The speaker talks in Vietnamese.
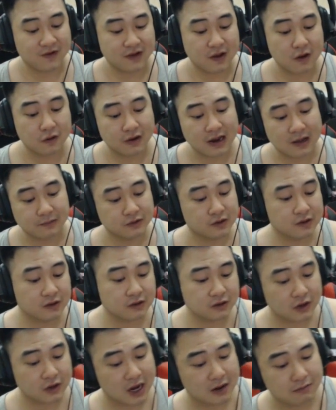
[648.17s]
kêu nó làm trứng
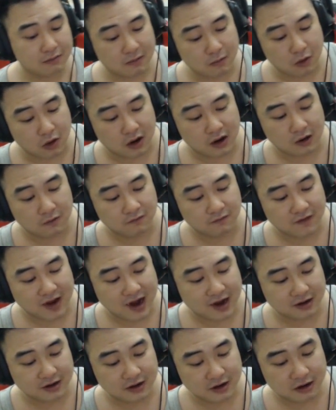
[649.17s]
cho anh mà bỏ lòng
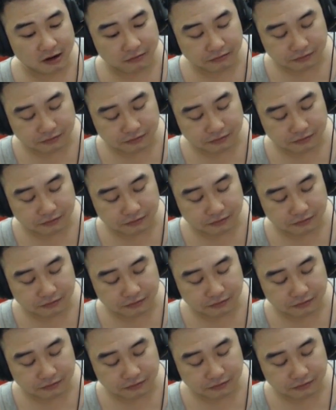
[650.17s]
vàng đi á.